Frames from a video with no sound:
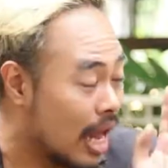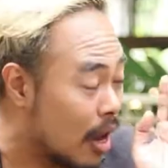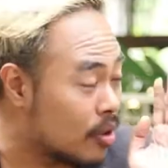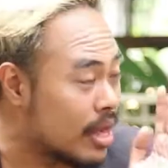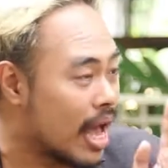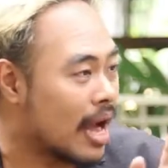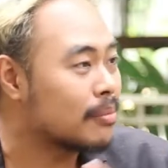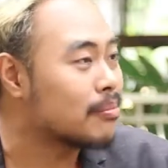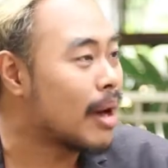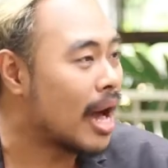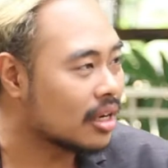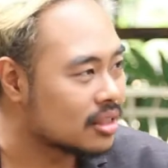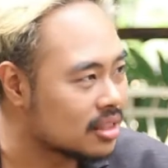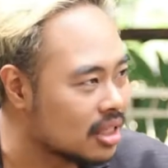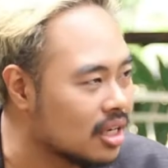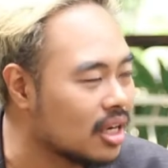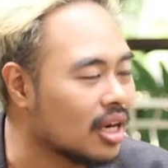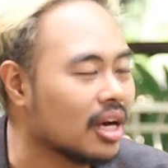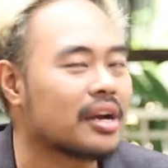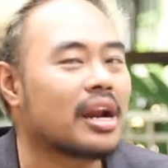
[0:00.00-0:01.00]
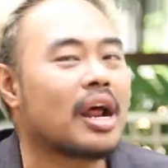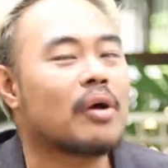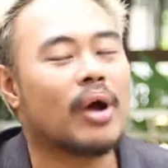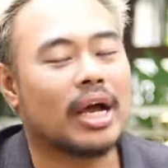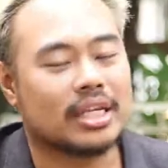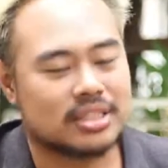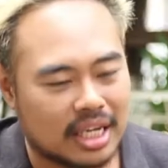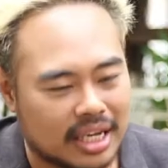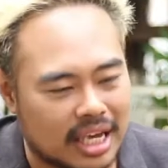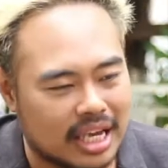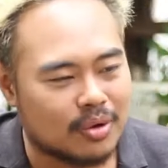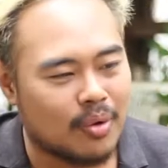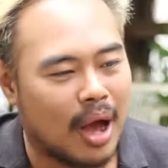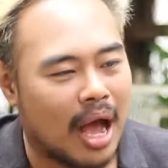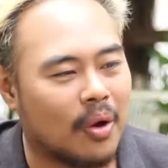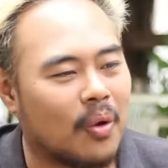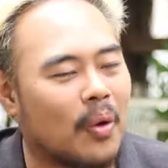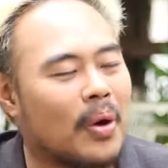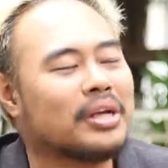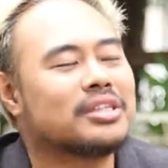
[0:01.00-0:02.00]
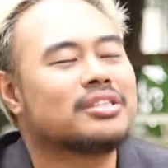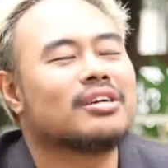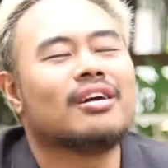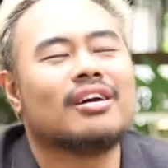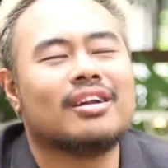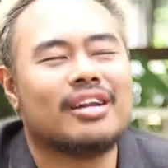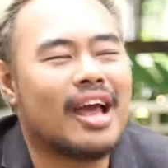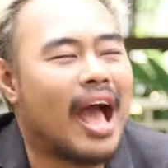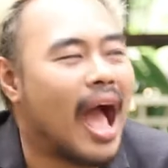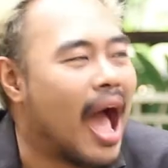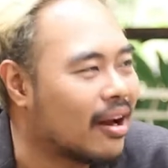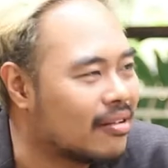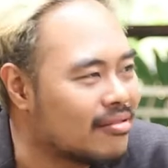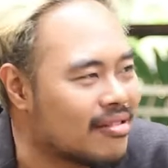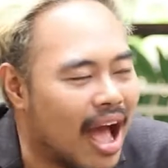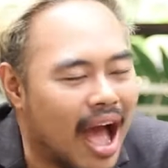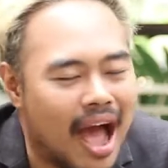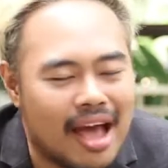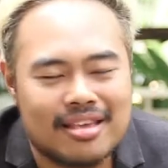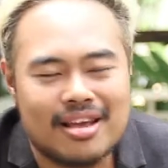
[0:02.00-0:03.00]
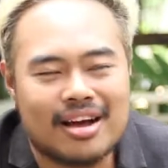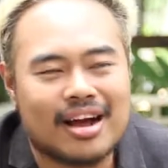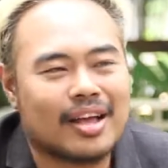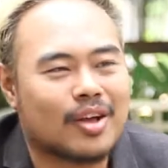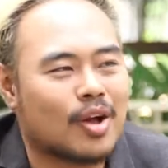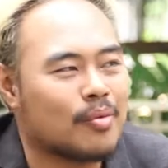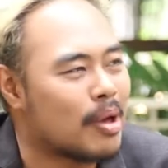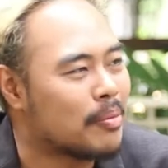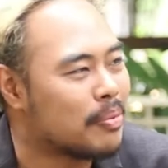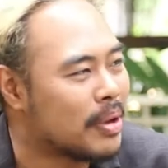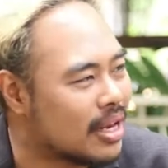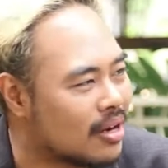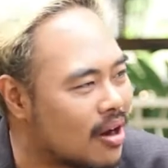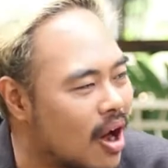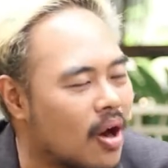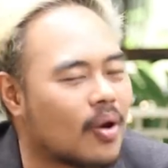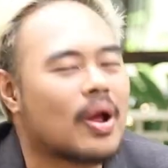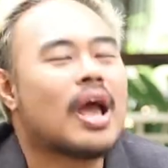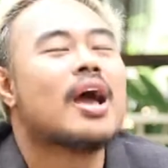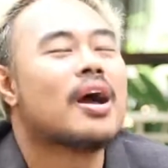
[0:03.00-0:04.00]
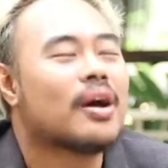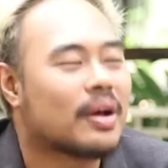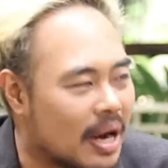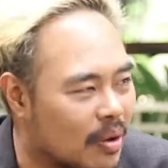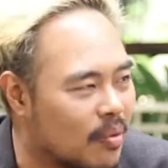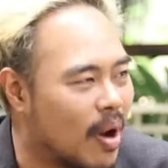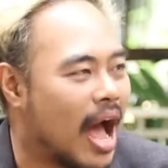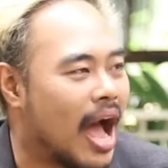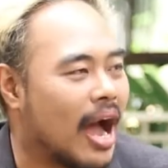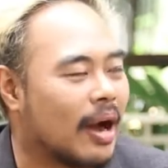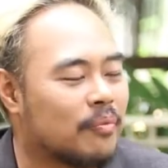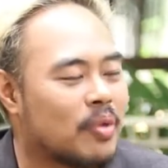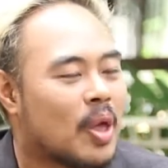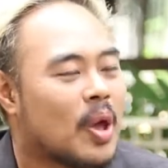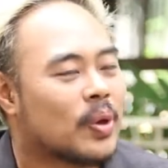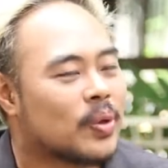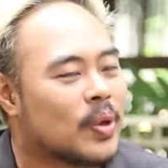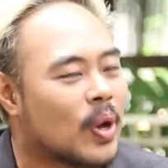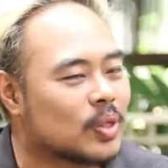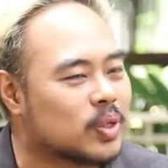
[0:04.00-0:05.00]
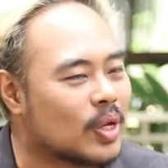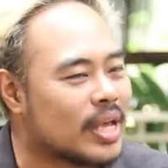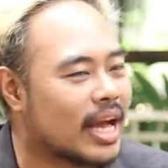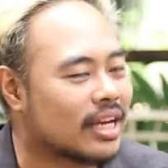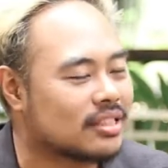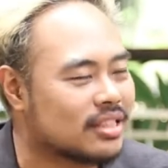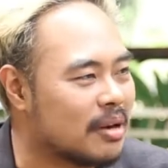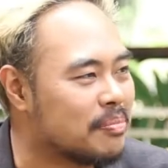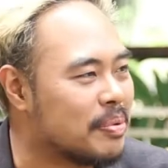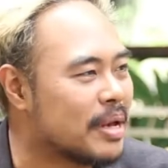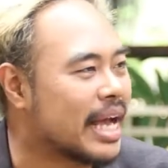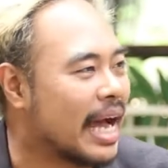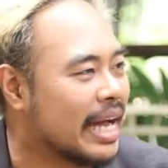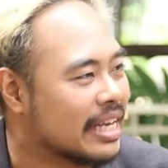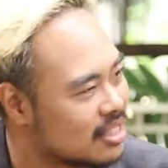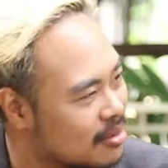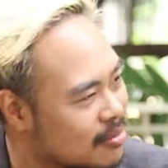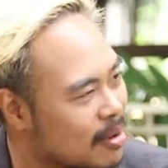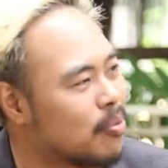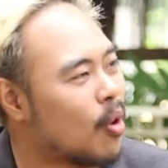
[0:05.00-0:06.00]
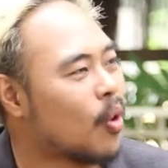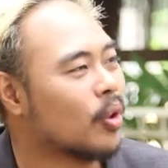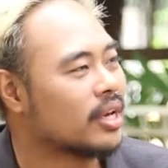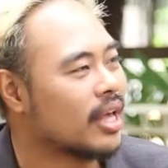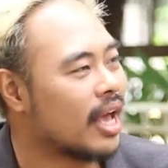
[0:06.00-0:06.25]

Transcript: แล้วอย่างบางชื่อเราอาจจะคิดว่าโอ๊ยชื่อนี้อ่านง่ายยังไงก็ไม่ผิดหรอกอระวังยกตัวอย่างเช่นพี่ไก่สมพล